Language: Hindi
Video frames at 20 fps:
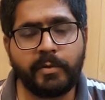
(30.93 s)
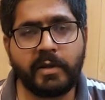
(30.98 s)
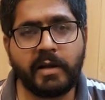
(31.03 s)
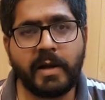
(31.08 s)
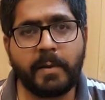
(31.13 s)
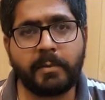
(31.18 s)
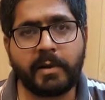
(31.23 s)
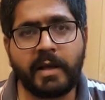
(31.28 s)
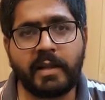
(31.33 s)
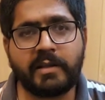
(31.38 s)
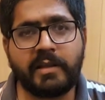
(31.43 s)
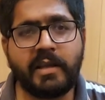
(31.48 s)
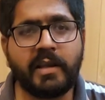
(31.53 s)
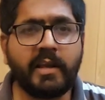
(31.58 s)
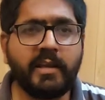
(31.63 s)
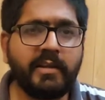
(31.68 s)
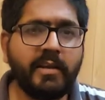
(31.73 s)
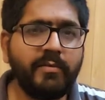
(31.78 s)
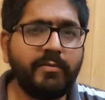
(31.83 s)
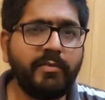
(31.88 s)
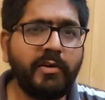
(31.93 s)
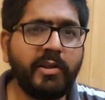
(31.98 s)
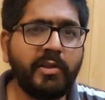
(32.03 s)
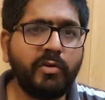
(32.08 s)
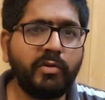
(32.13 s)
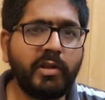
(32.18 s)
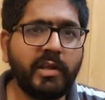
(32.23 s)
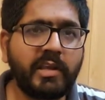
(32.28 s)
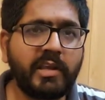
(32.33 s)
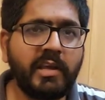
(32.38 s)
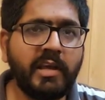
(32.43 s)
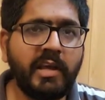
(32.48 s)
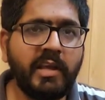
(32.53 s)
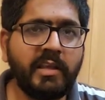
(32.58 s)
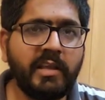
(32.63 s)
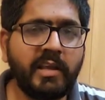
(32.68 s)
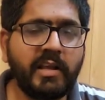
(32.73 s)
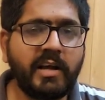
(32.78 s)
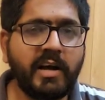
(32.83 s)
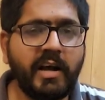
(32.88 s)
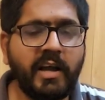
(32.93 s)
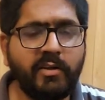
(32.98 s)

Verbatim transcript: फिर आप कहते हैं कि ये वीडियो देखें ये